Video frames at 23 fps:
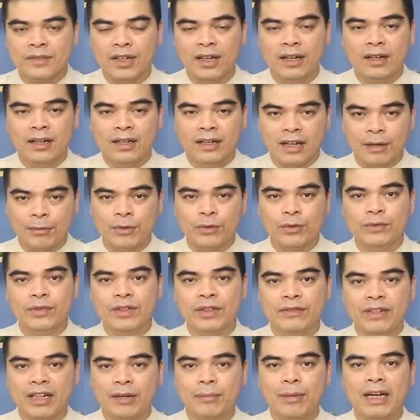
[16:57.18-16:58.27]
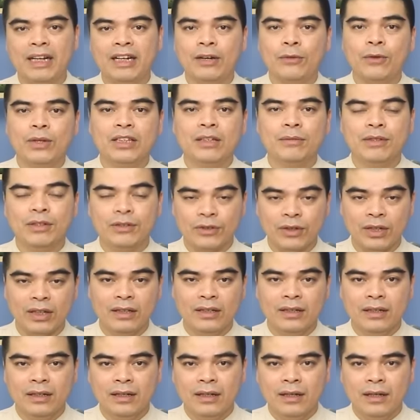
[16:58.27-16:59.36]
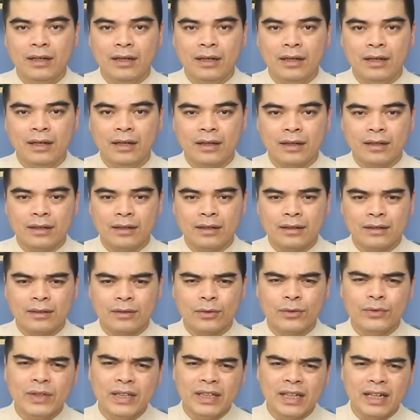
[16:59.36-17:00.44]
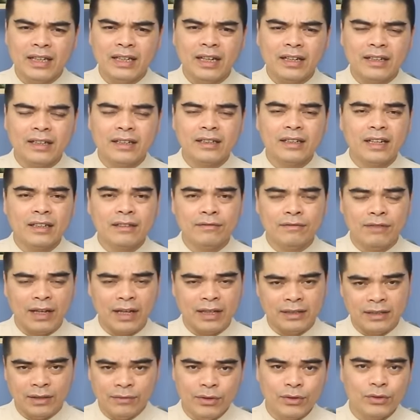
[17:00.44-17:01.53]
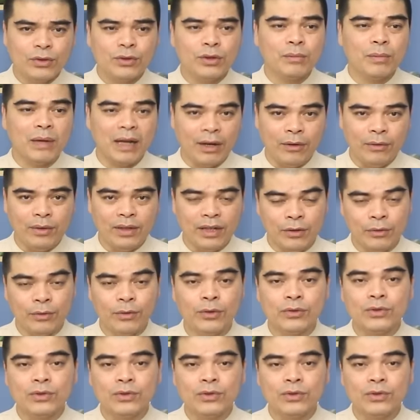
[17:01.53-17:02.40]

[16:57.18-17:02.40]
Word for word: Đó. Cảm ơn quý vị và các bạn đã quan tâm theo dõi. À, quý vị hãy đăng ký kênh và nhấn vào chuông thông báo để ủng